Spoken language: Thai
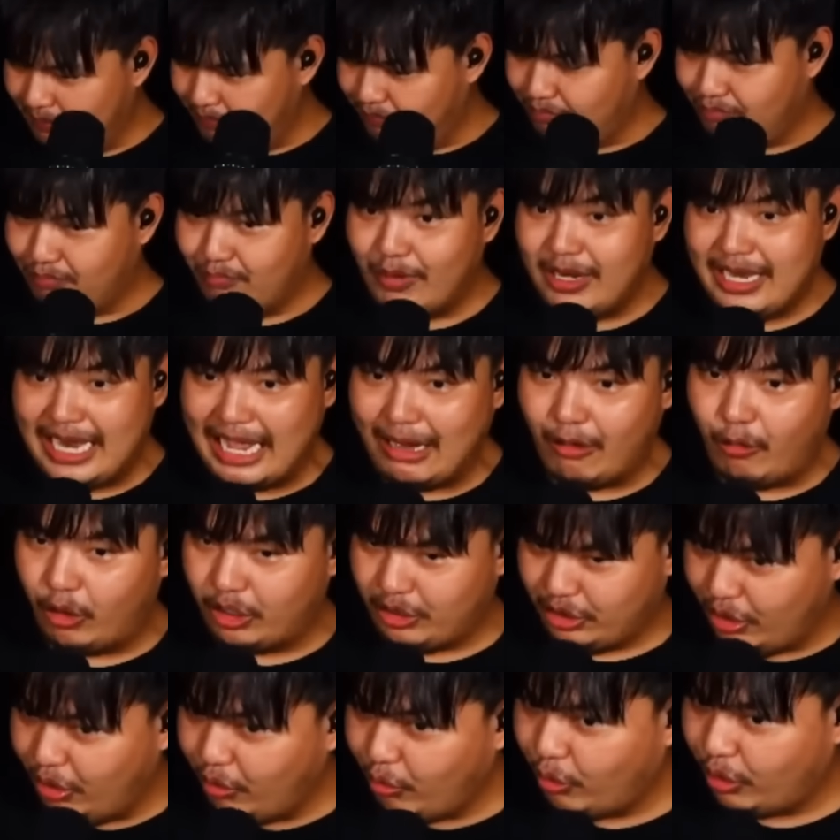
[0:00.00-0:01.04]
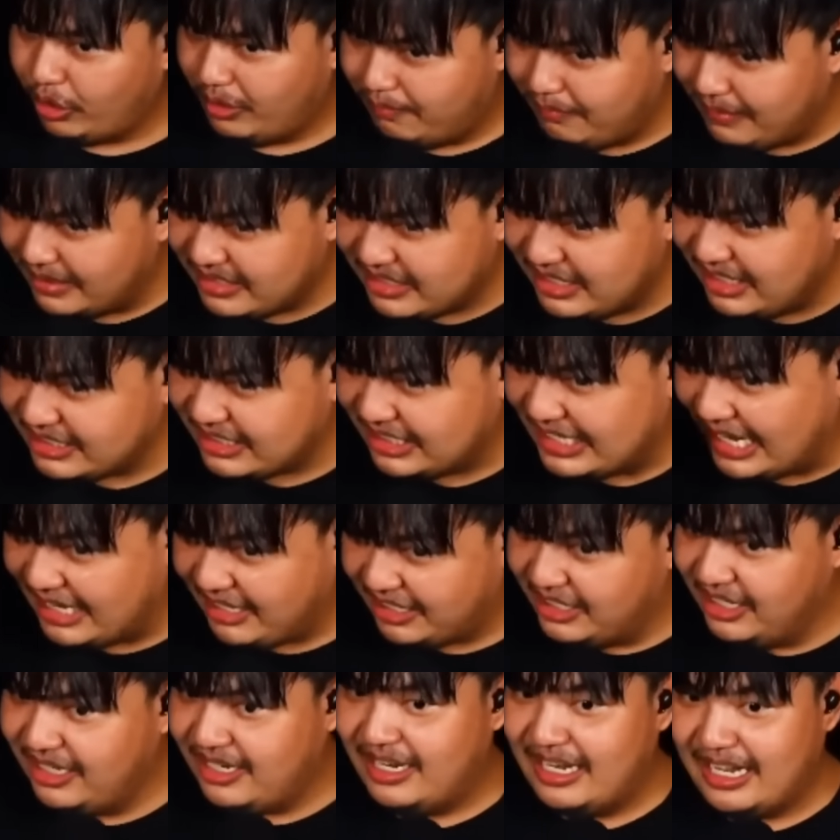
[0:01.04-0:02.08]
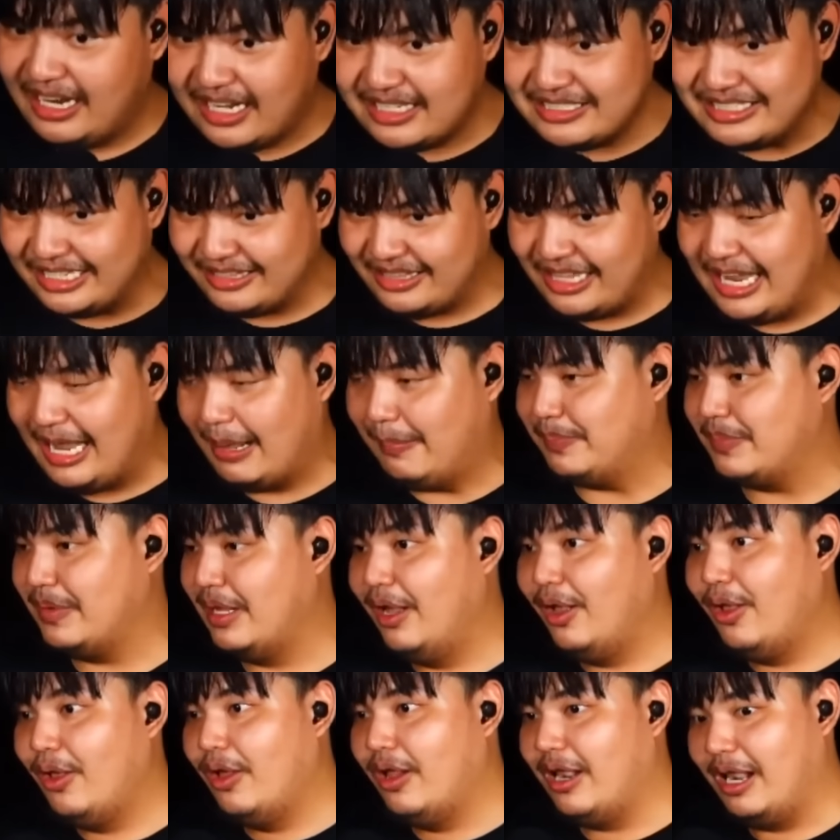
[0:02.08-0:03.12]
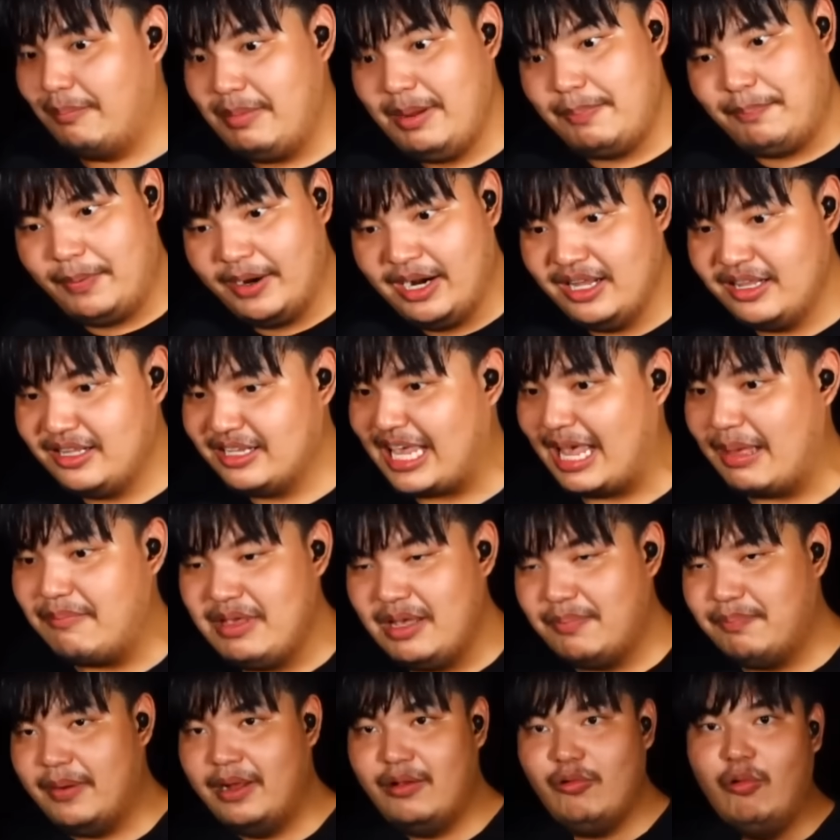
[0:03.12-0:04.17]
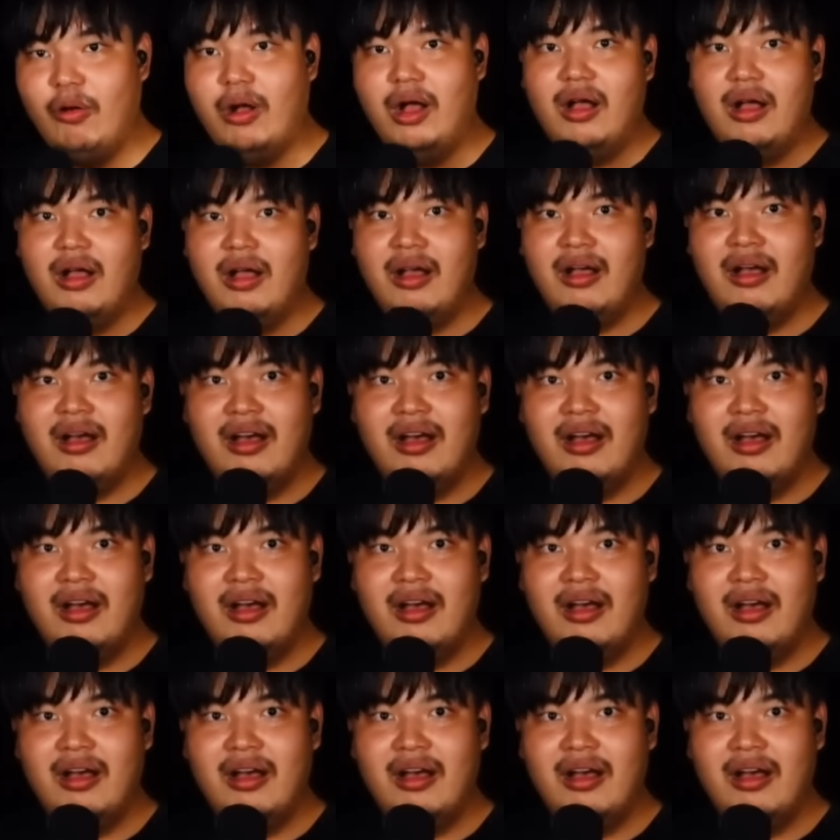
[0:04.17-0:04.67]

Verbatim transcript: มันเวลากดต้องกดมันเครื่องจะดันขึ้น แล้วก็ใส่ตลับ แล้วมีปืนเกมยิงปืนกู